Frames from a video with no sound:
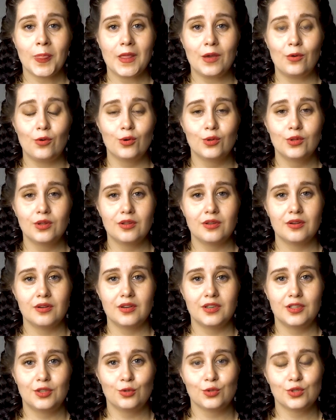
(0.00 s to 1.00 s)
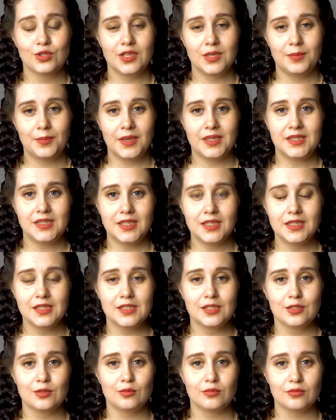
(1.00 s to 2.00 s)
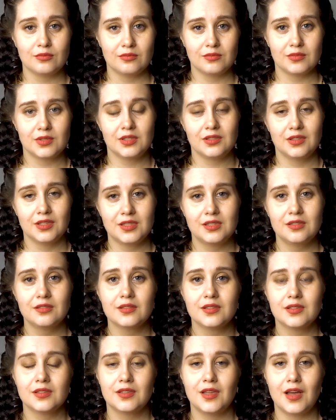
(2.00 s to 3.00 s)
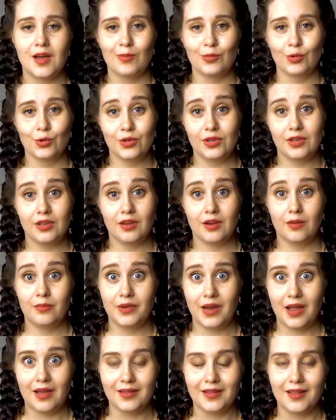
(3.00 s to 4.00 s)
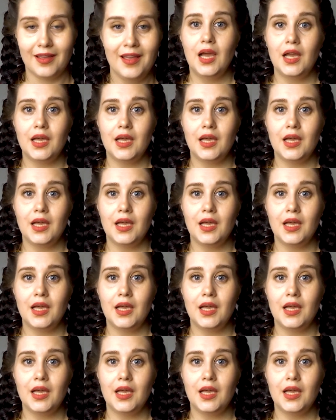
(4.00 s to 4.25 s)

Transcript: он, э, и то скрипя сердцем, согласился на многие обряды.